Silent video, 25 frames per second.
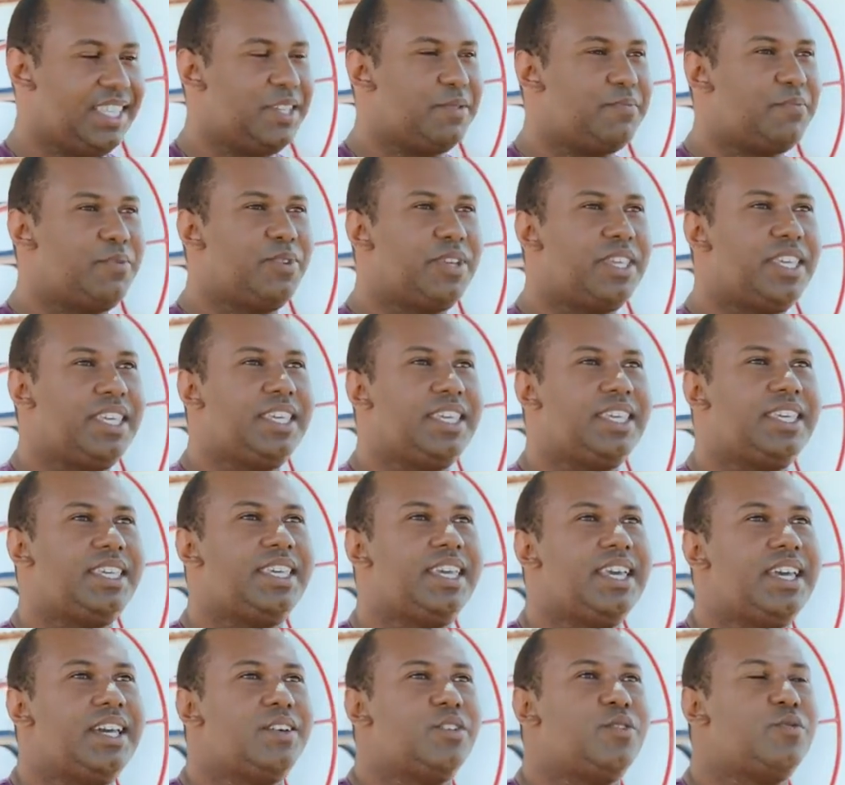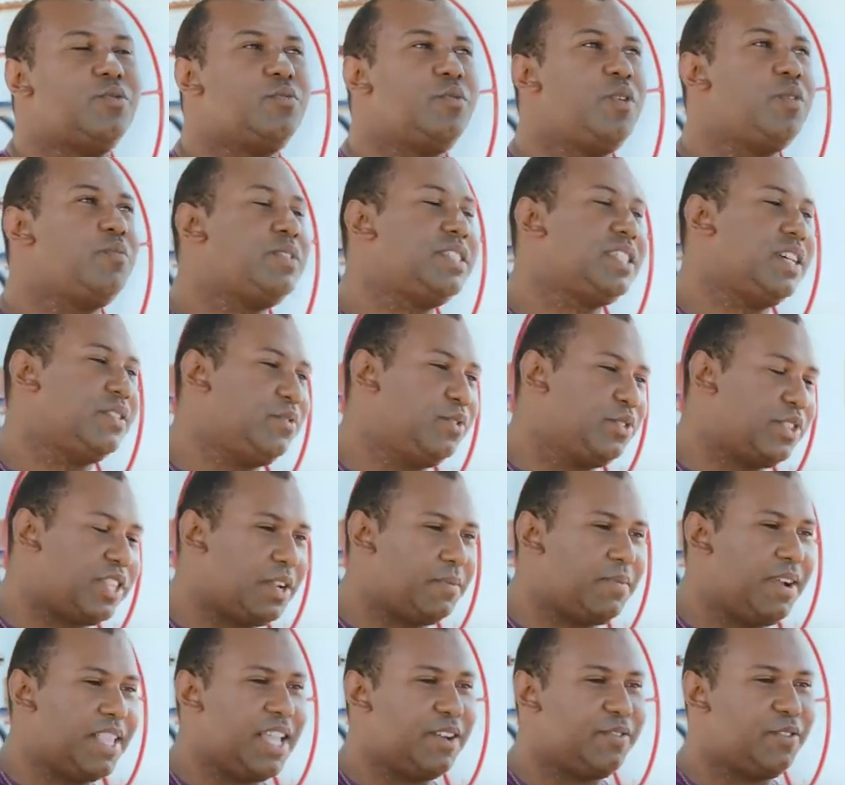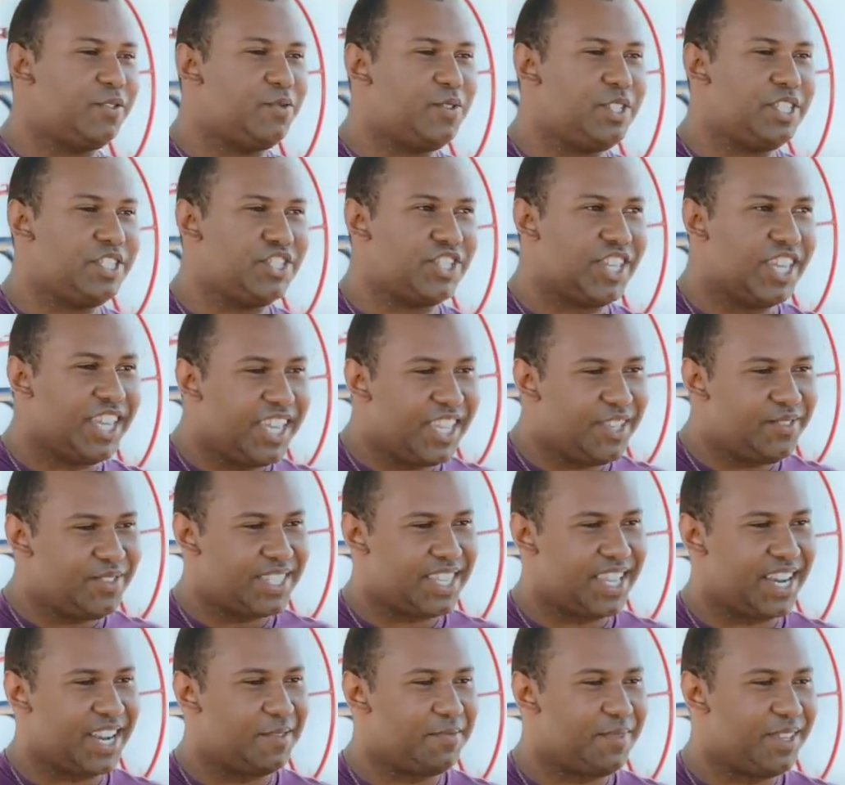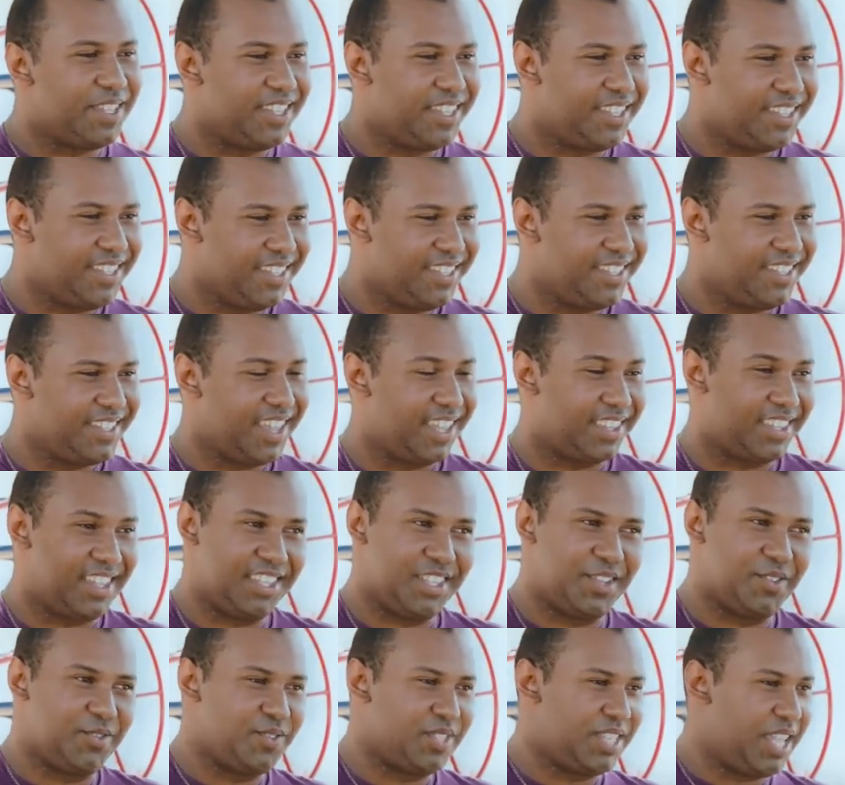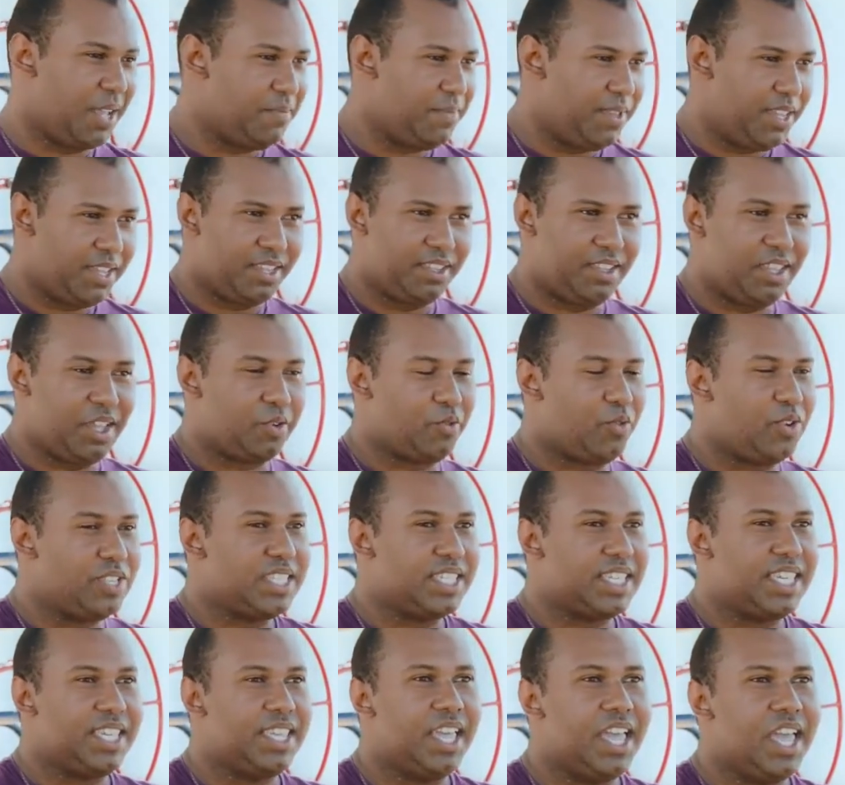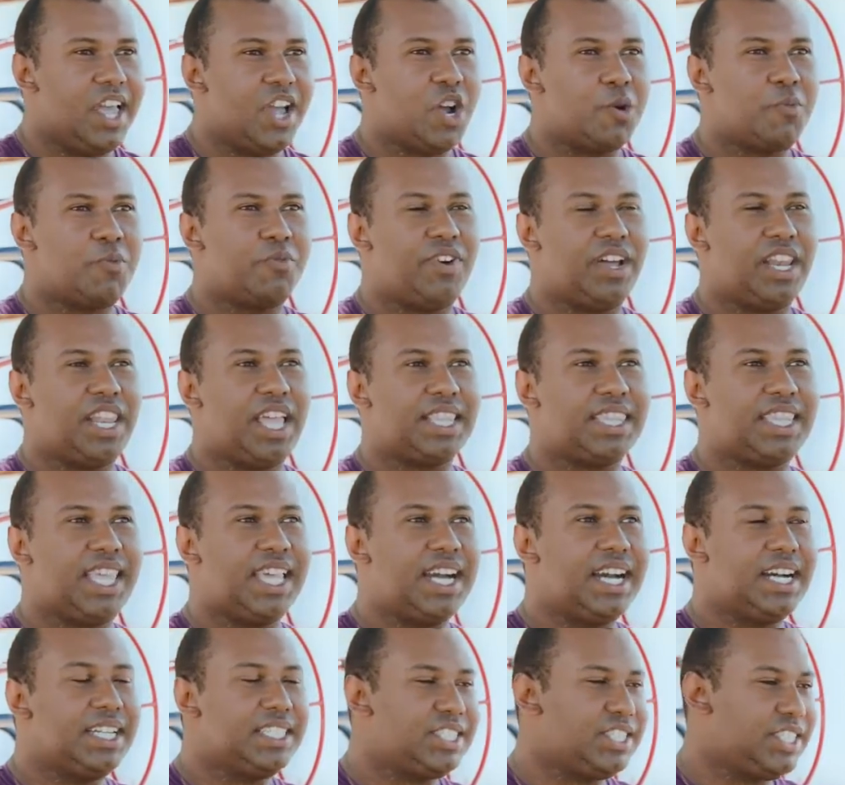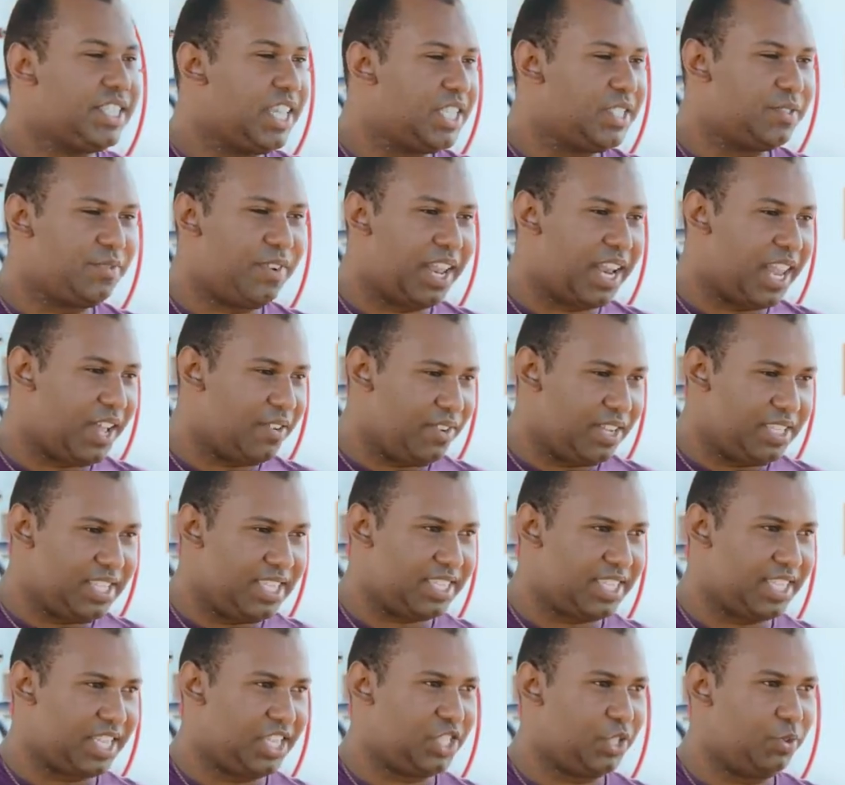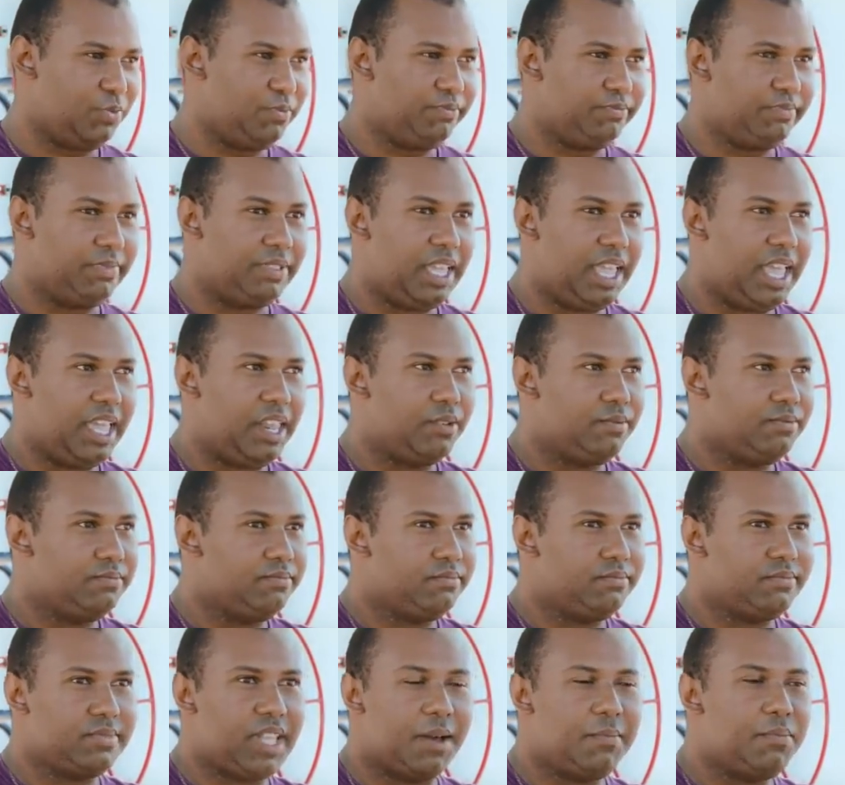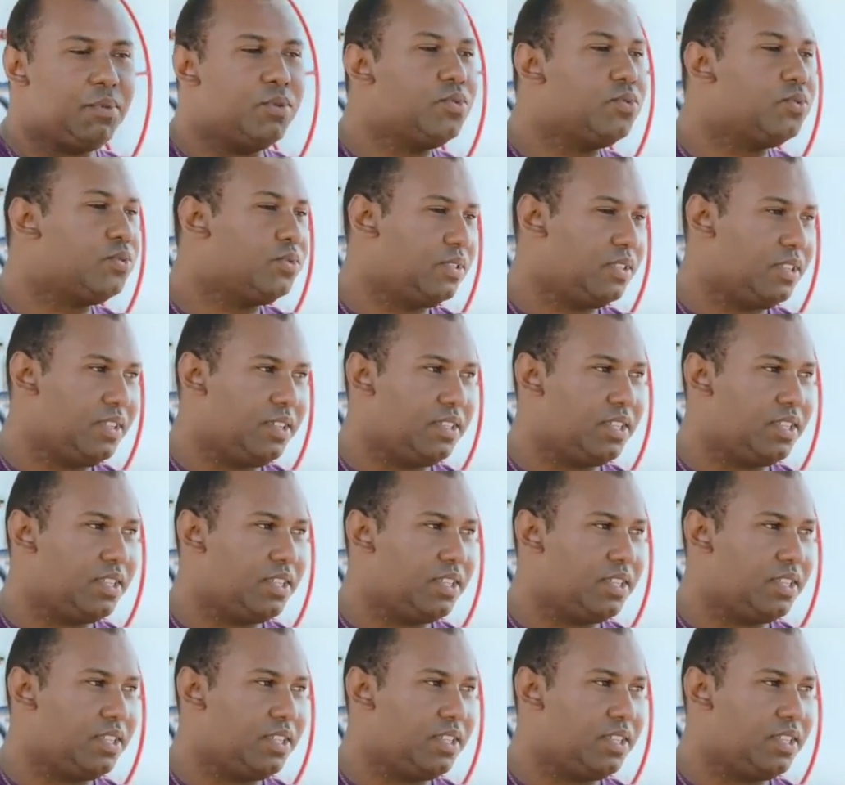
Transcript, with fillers: Tipo que o meu bisavô trabalhava no engenho, em Saramirim, que até então eu não sabia, coisa que, como eu falei, até antes ninguém se falava nisso, a questão era um tabu.